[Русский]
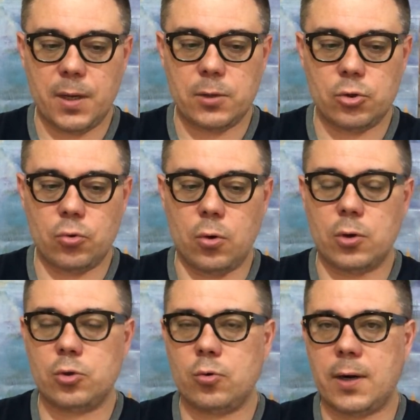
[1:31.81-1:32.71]

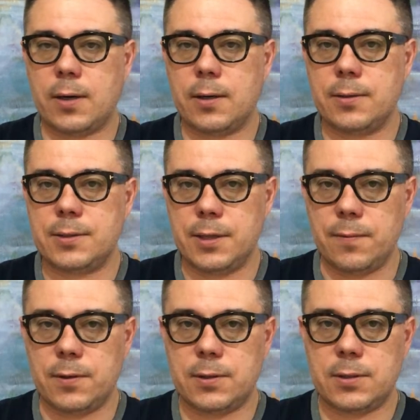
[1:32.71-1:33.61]

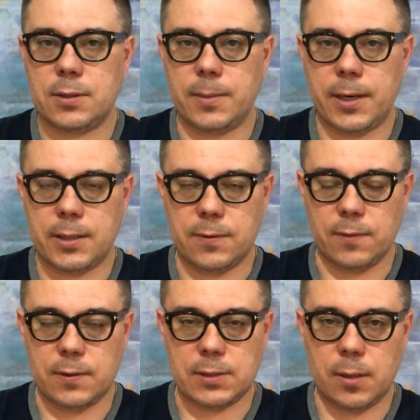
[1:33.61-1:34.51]
149 систем
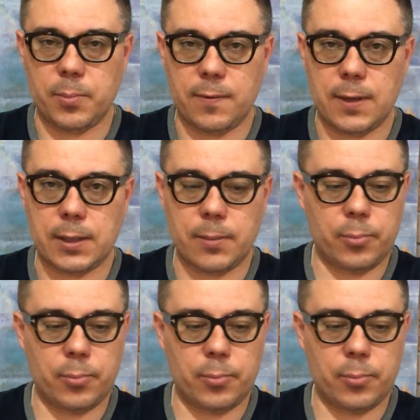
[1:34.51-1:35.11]
реактивного и залпового огня,